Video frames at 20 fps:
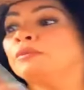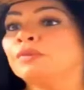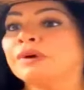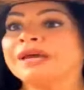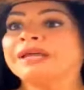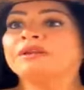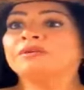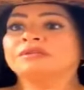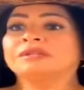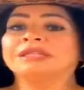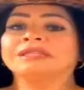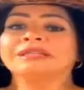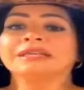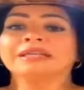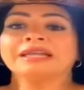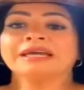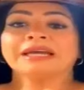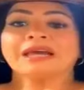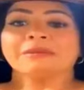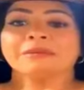Bueno, te
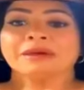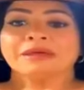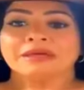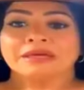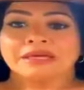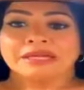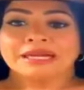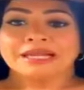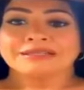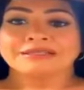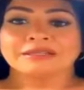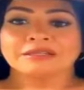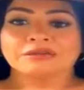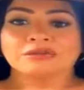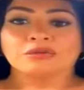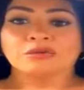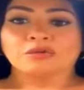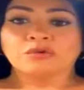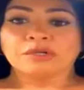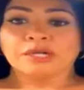tienes que medir la
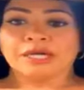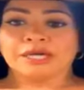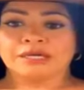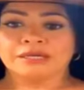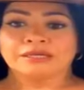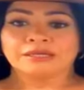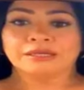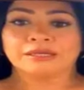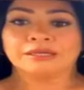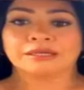cintura,